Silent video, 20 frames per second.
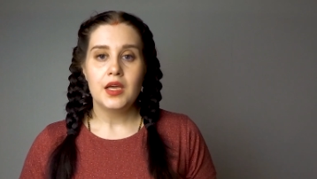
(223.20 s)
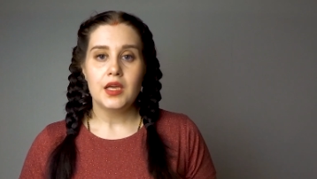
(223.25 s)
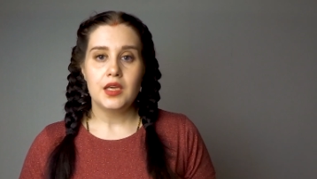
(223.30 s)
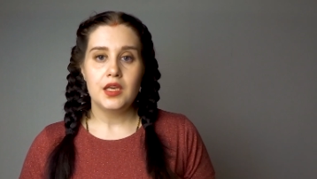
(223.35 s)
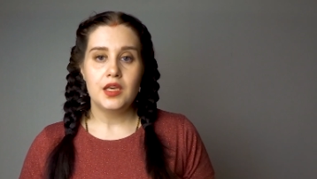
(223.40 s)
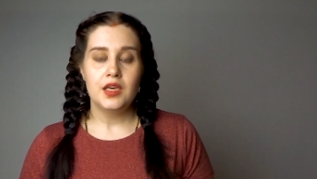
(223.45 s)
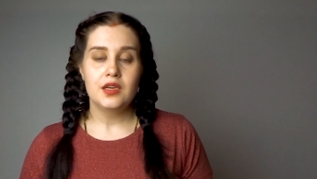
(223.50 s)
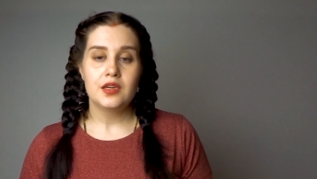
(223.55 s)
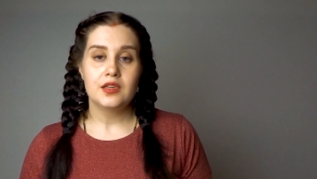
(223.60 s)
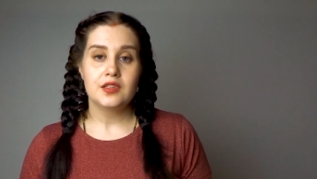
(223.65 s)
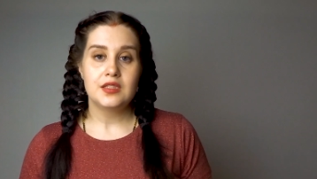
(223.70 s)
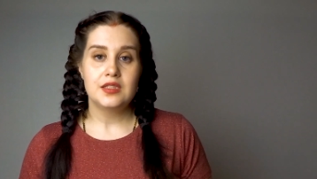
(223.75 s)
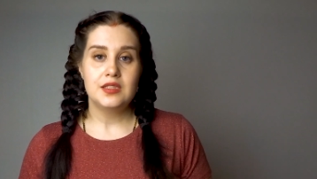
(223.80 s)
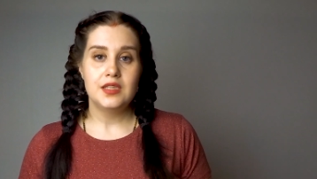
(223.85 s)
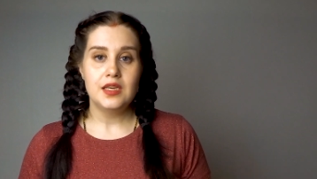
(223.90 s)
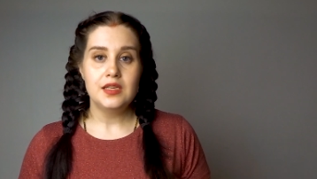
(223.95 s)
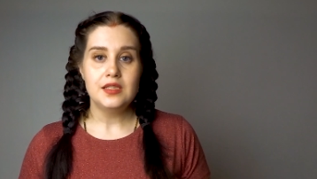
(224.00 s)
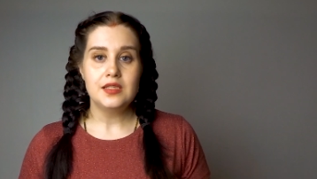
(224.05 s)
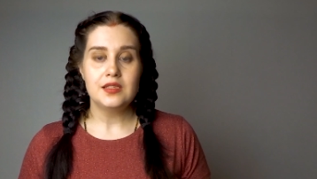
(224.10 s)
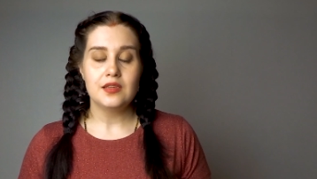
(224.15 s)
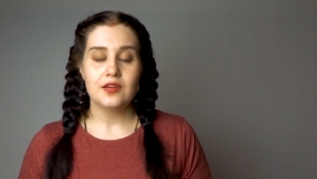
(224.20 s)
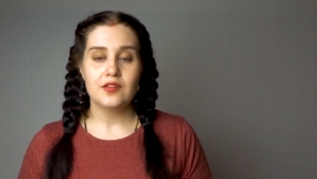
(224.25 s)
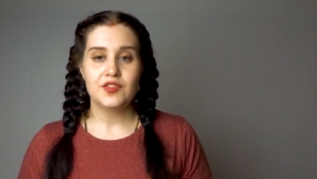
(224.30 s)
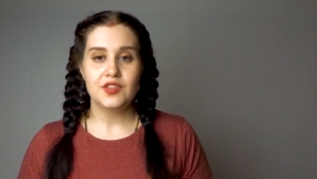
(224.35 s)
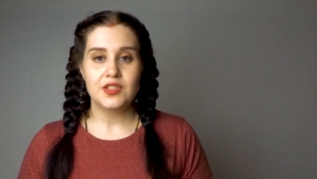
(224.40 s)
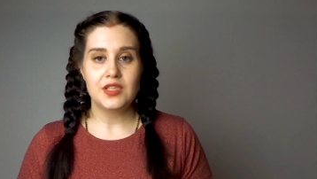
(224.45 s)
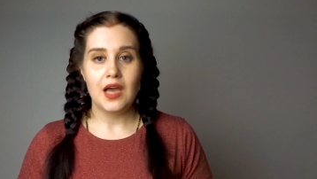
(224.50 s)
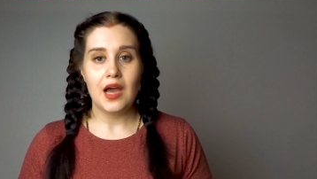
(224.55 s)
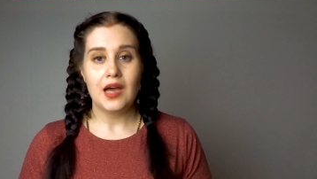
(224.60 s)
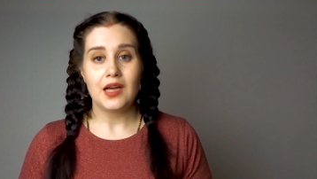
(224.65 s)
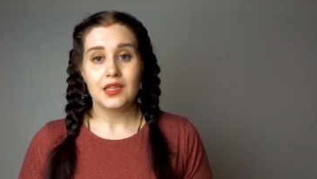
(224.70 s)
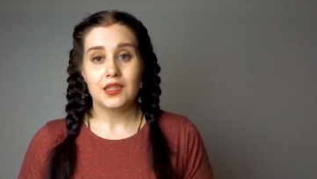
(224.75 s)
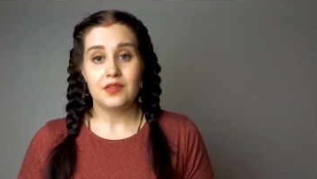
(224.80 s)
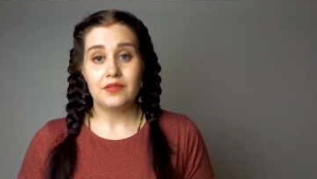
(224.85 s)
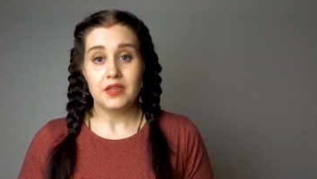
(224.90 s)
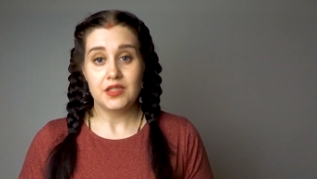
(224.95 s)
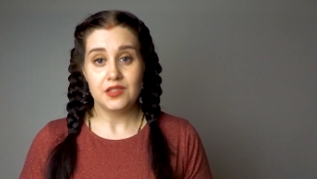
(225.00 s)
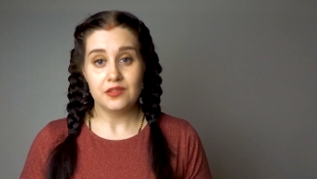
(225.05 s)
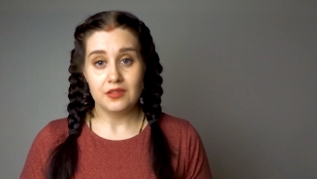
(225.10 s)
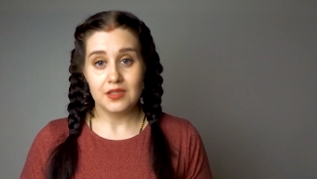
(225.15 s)
и здесь вся
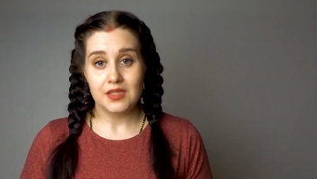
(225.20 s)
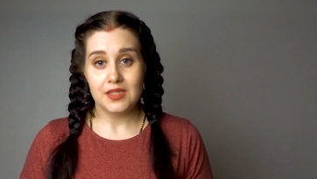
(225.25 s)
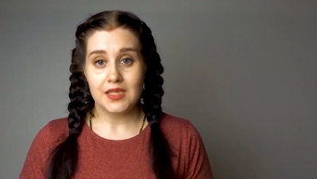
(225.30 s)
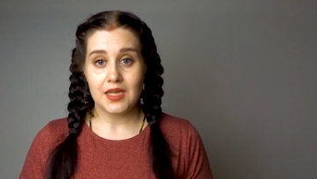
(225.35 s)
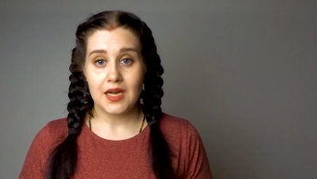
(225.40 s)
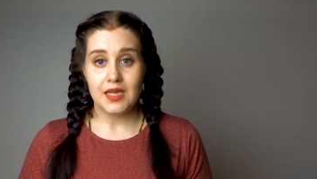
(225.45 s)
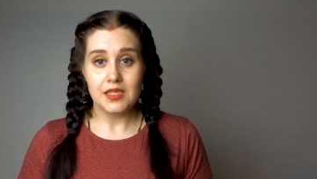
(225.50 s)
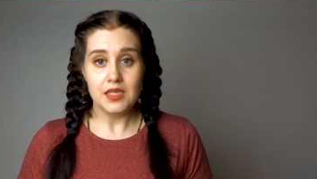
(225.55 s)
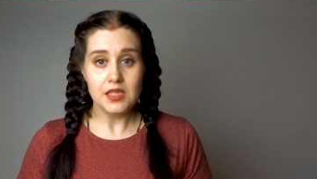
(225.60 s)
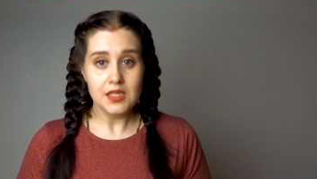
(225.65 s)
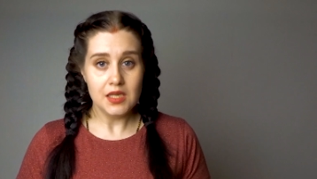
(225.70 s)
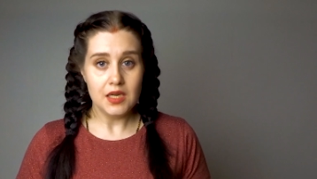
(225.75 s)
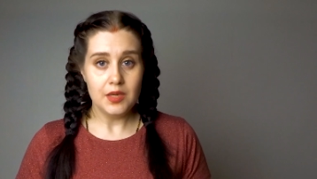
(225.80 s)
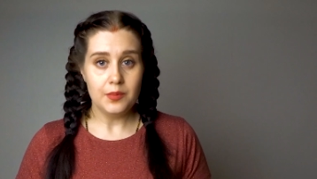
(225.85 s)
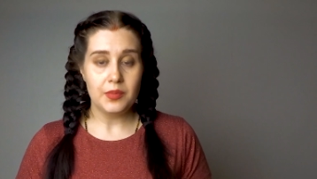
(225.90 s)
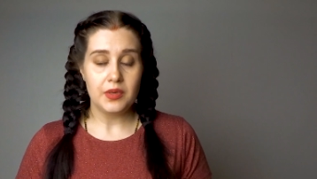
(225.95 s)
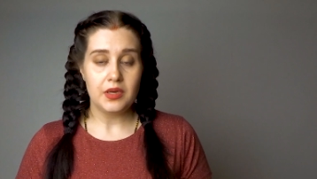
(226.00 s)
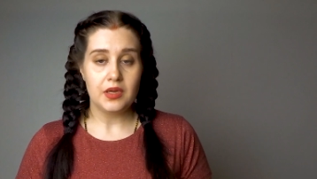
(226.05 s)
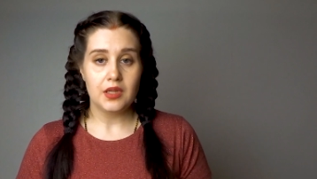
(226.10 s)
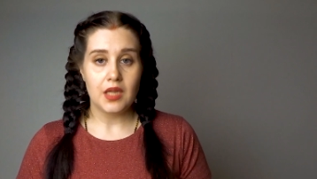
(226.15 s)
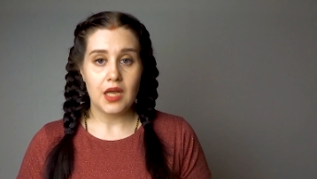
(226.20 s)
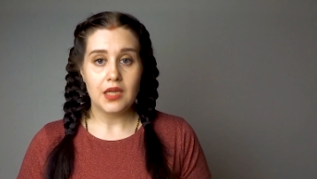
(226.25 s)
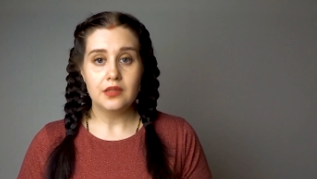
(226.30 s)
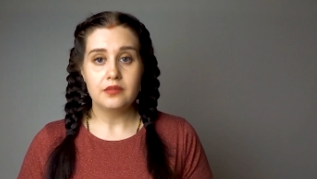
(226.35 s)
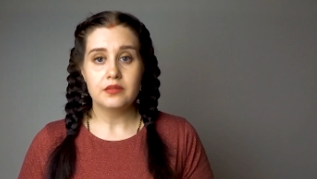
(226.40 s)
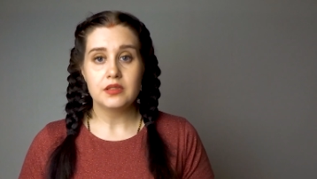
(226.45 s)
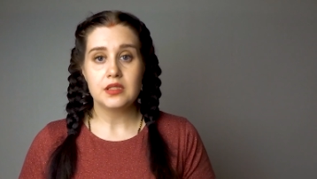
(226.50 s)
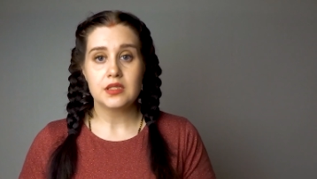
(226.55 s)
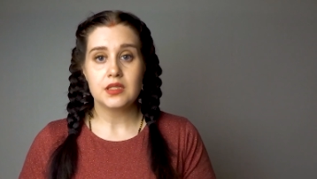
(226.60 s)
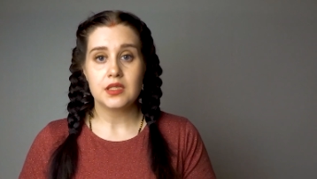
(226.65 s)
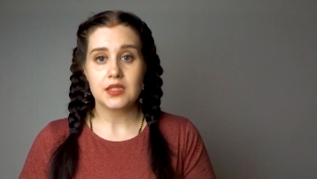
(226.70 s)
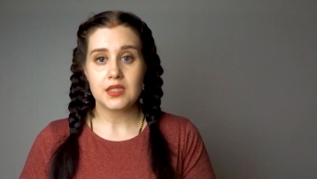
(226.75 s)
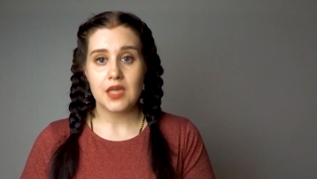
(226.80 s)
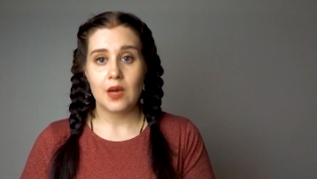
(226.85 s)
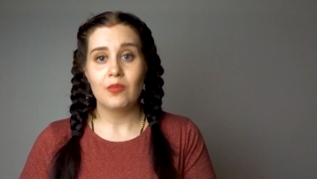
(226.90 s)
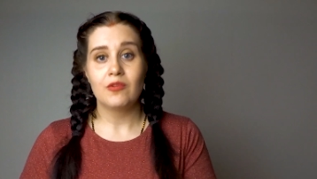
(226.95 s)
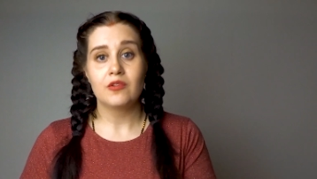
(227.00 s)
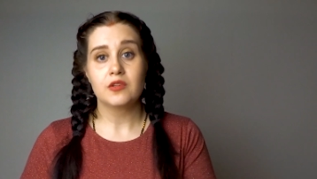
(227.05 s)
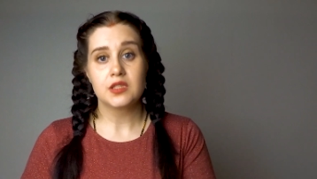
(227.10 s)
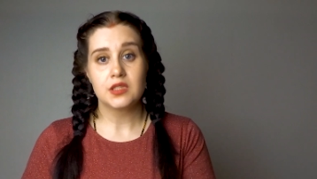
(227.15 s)
ответственность за родителей перекладывается на
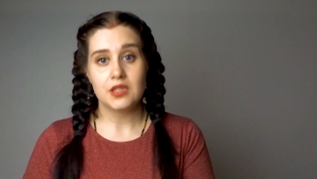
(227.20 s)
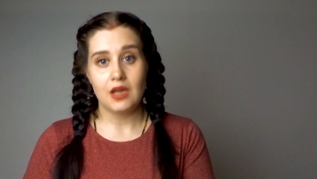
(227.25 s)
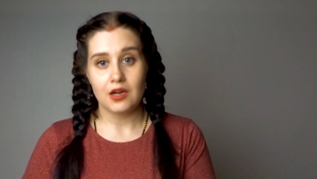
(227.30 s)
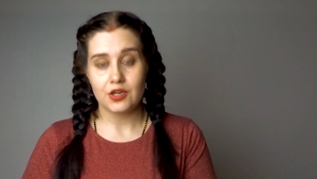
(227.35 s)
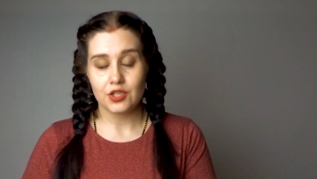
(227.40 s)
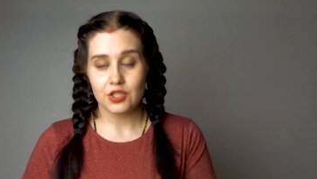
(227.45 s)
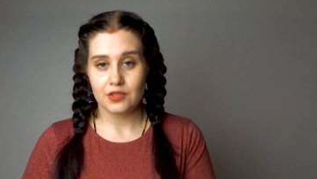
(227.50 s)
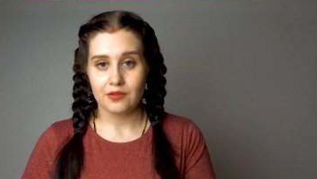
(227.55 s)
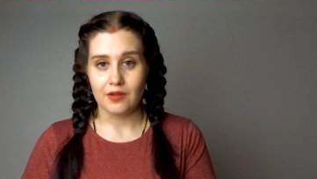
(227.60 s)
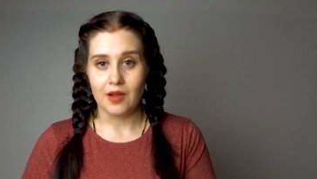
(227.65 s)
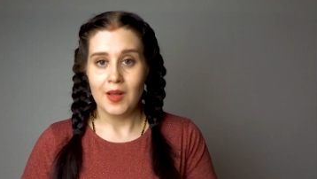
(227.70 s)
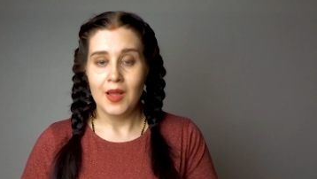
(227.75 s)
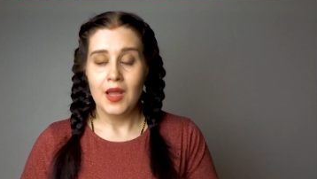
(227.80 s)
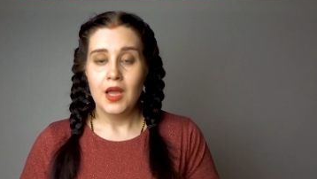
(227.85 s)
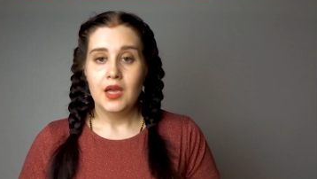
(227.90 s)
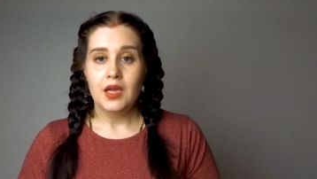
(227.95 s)
самого старшего.